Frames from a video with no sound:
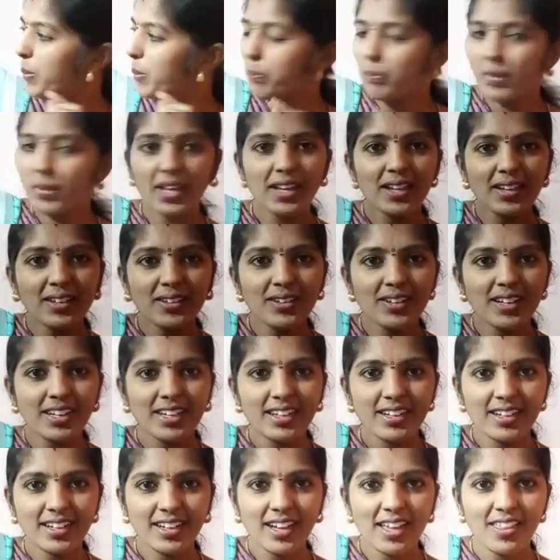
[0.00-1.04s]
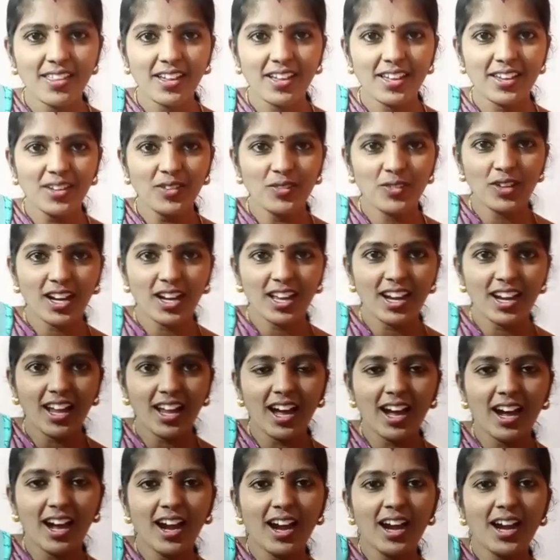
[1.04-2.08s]
పింక్ కలర్ కాదు కానీ
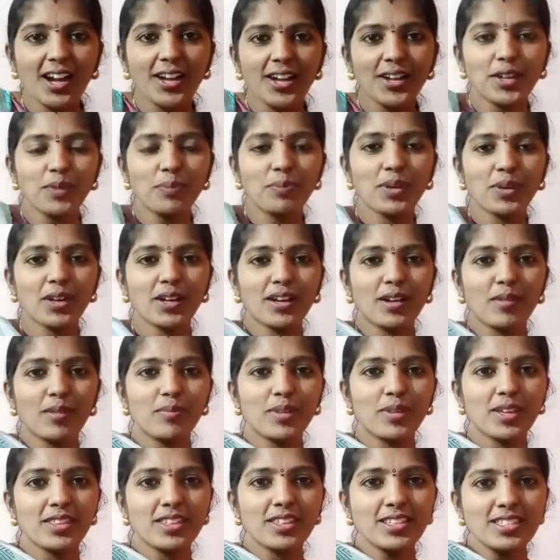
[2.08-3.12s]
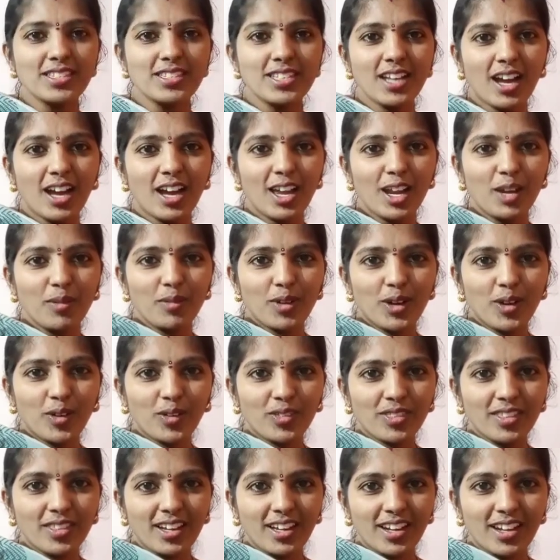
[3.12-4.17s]
ఒకలాంటి పింక్ అబ్బాయి ఇది చాలా
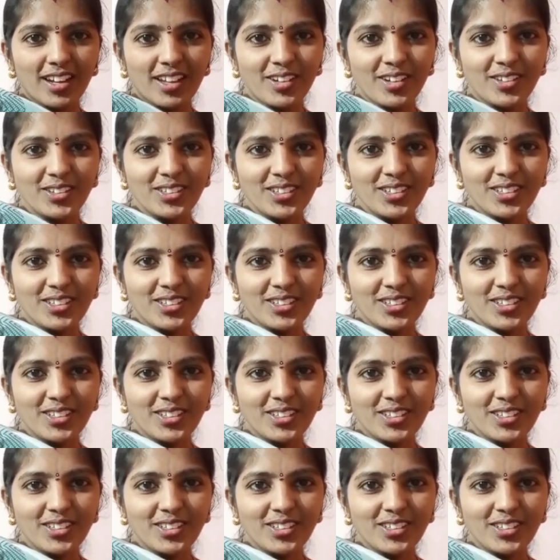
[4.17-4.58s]
బాగుంది కలరు